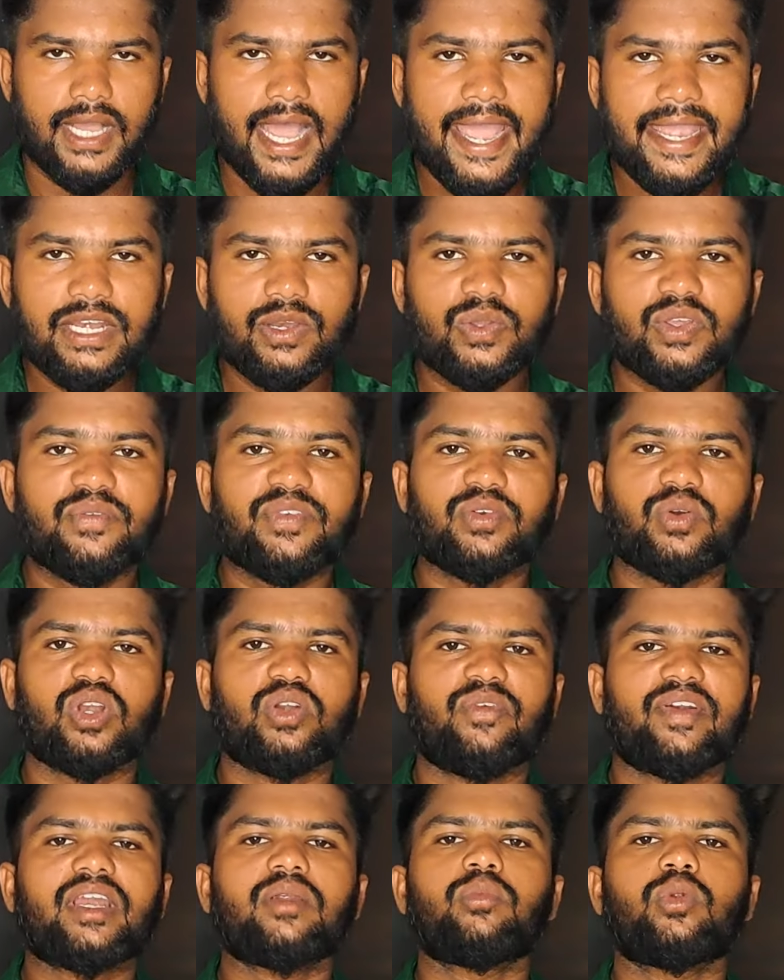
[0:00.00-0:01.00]
ஹாய் ஹலோ எப்படி
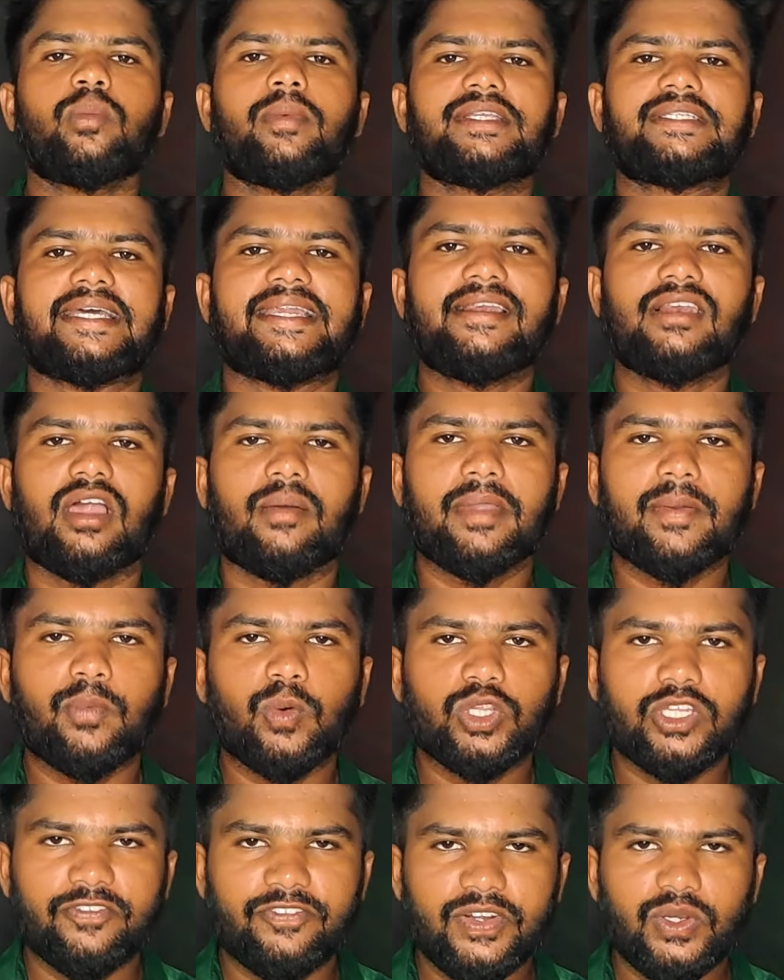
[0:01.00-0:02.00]
ஒன் வெல்கம் டு மை சேனல் நம்ம
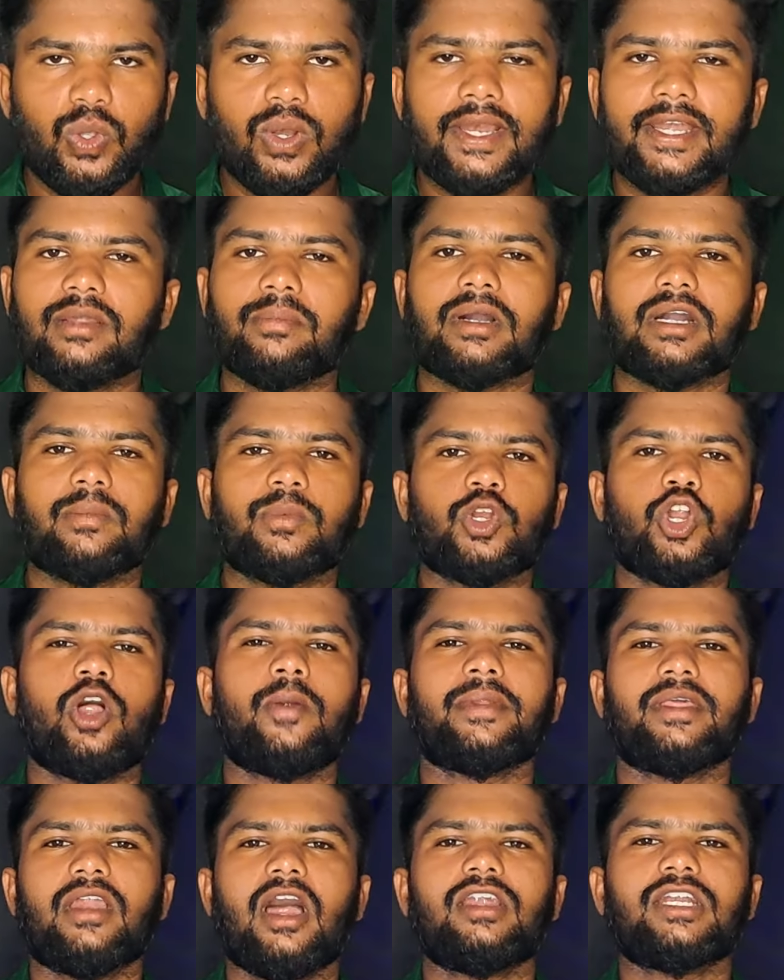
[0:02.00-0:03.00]
இப்போ இந்த வீடியோவில் என்ன பார்க்க போகிறோம்
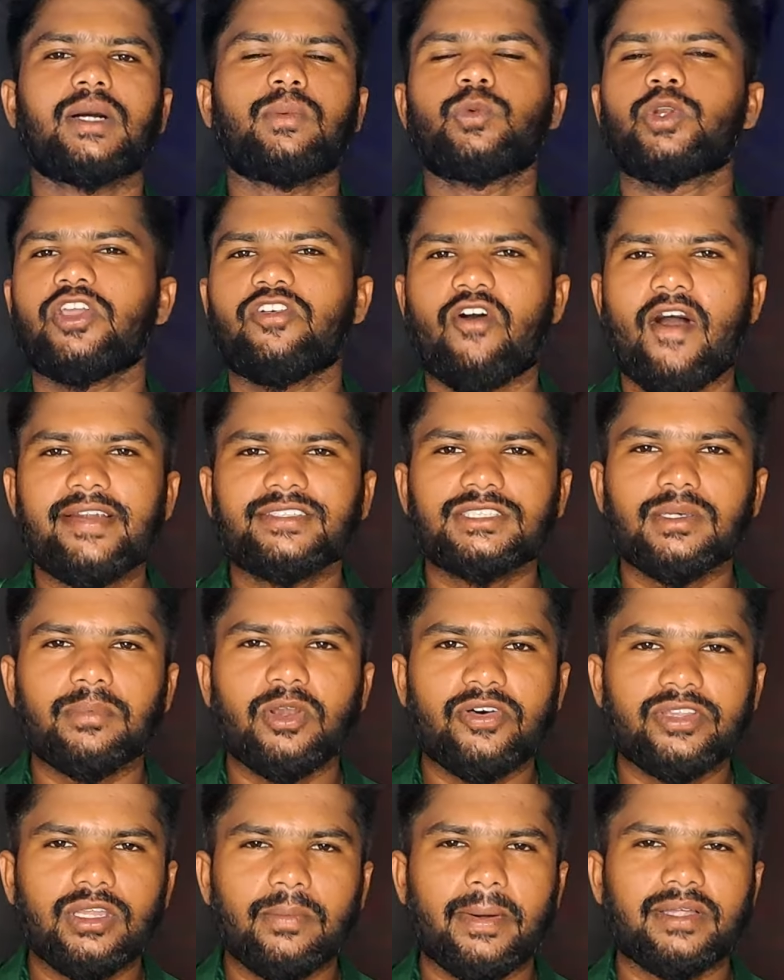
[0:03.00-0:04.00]
அப்படின்னா நம்முடைய
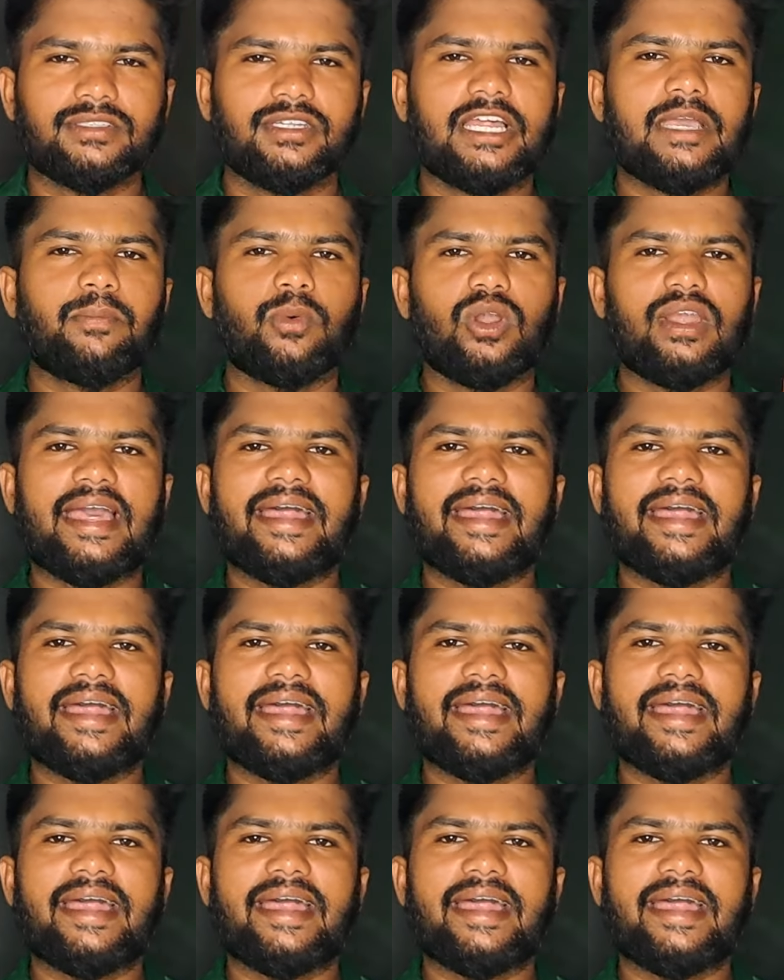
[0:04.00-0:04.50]
வாட்ஸ்அப்பில் வந்து பார்த்தீங்கன்னா இப்போ